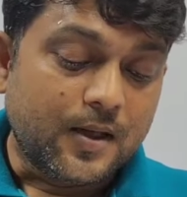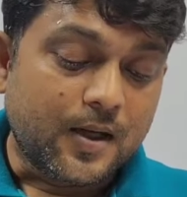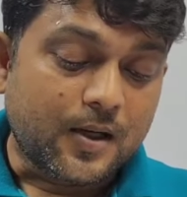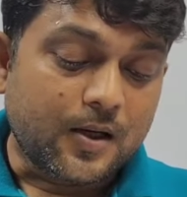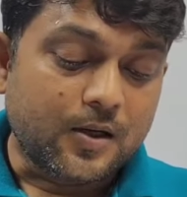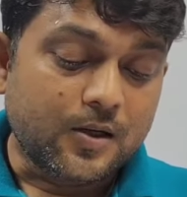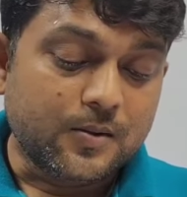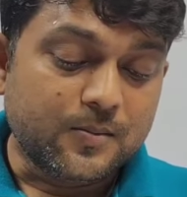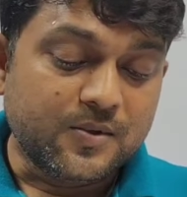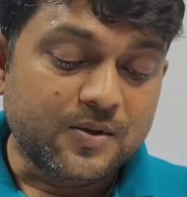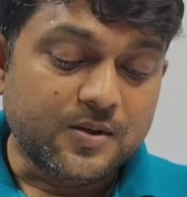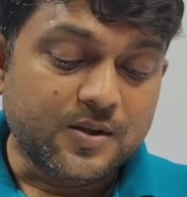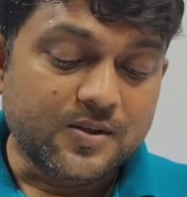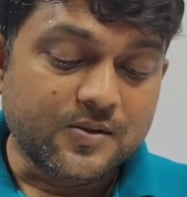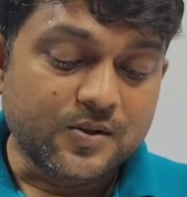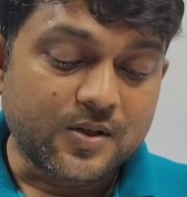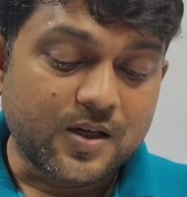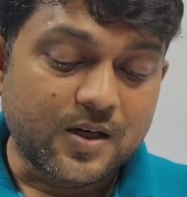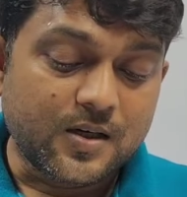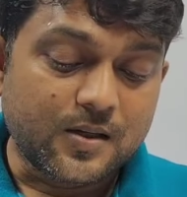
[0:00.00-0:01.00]
এগারো নম্বর
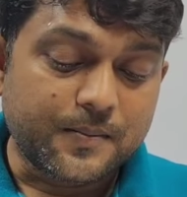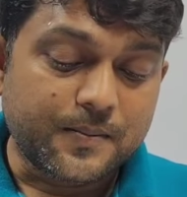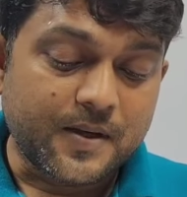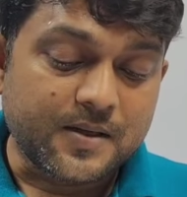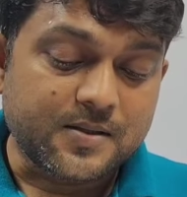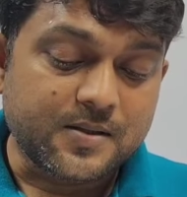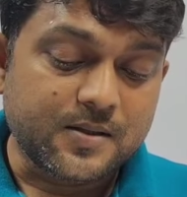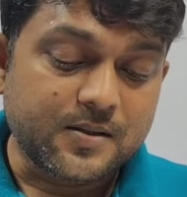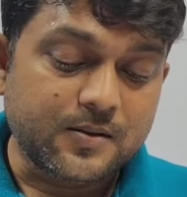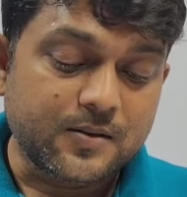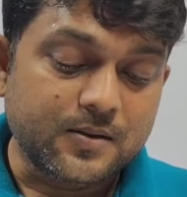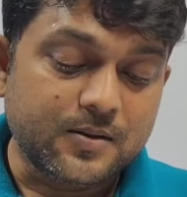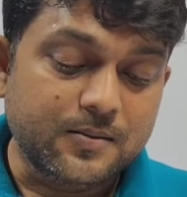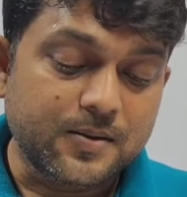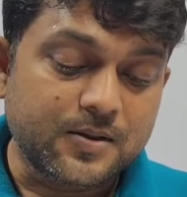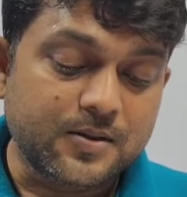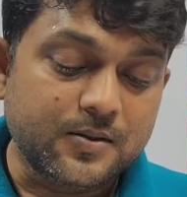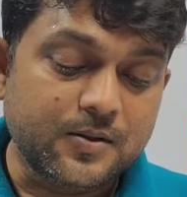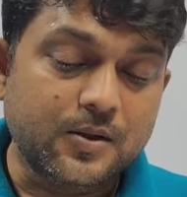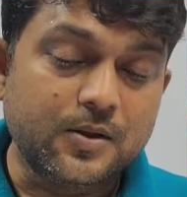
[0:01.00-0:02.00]
নিউজিল্যান্ডের প্রাচীন
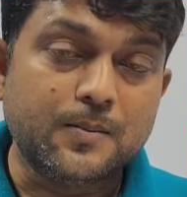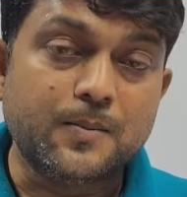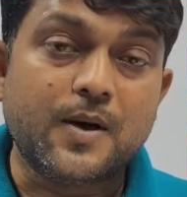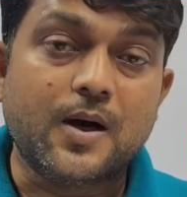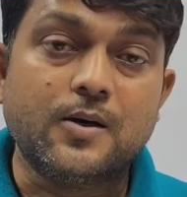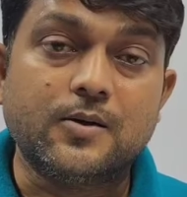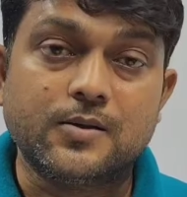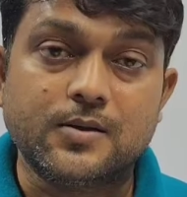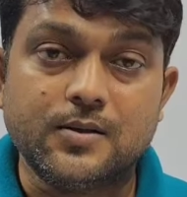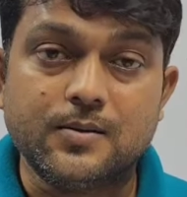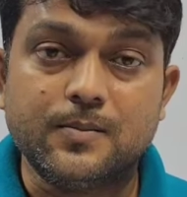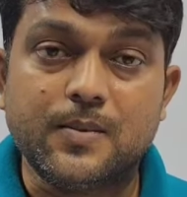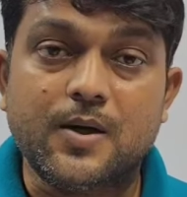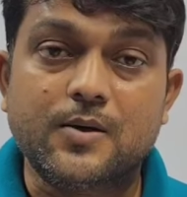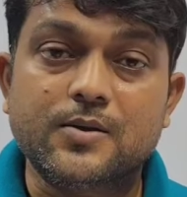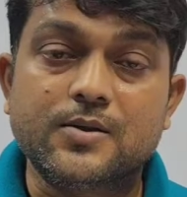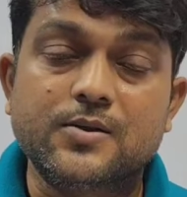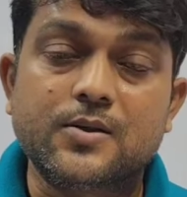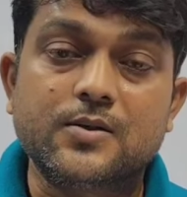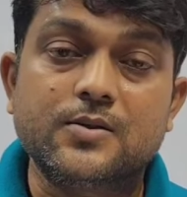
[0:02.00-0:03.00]
অধিবাসী হলো মাউরি
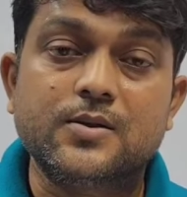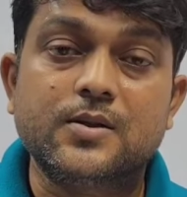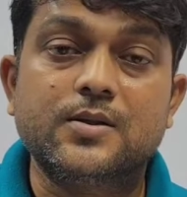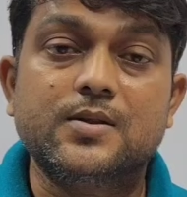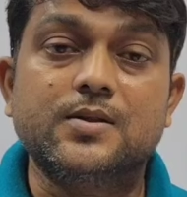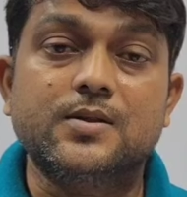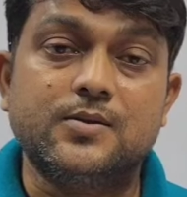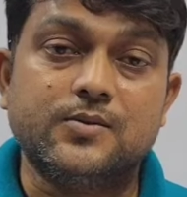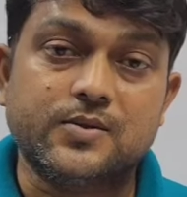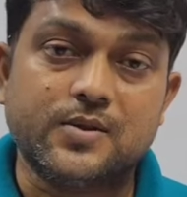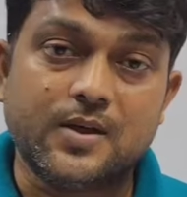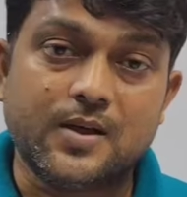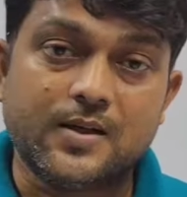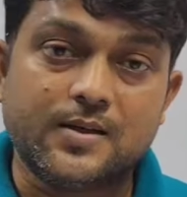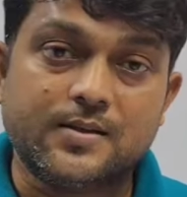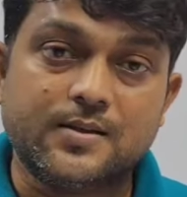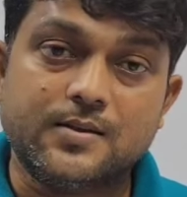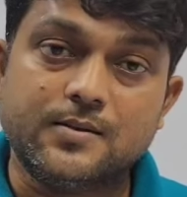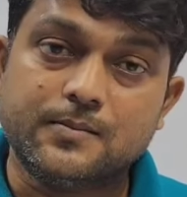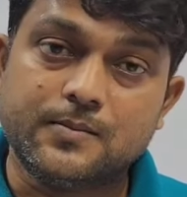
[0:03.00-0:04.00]
মাউরি জনজাতি
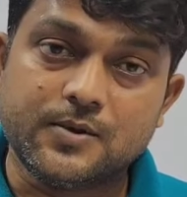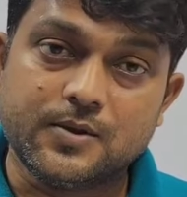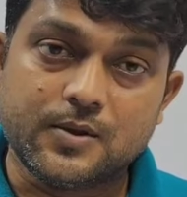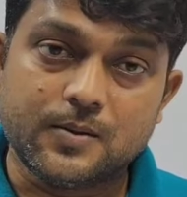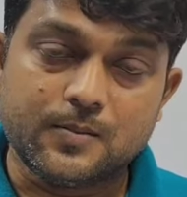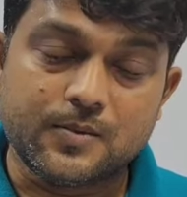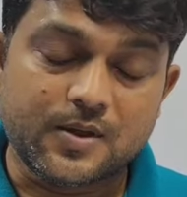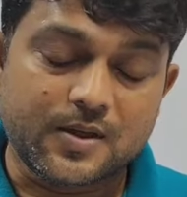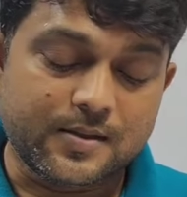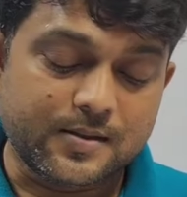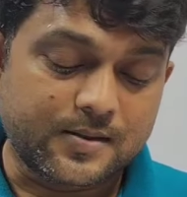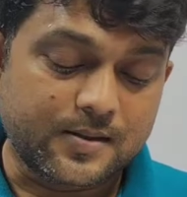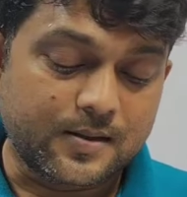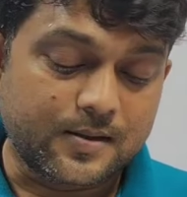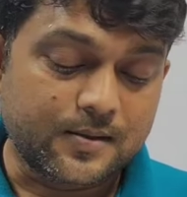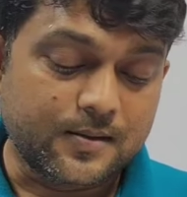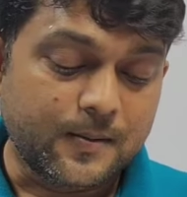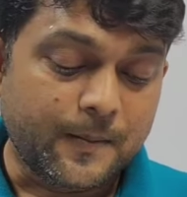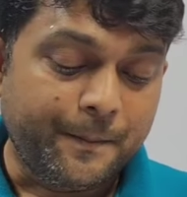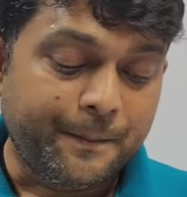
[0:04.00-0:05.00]
নিউজিল্যান্ড বি নম্বর অ্যান্সার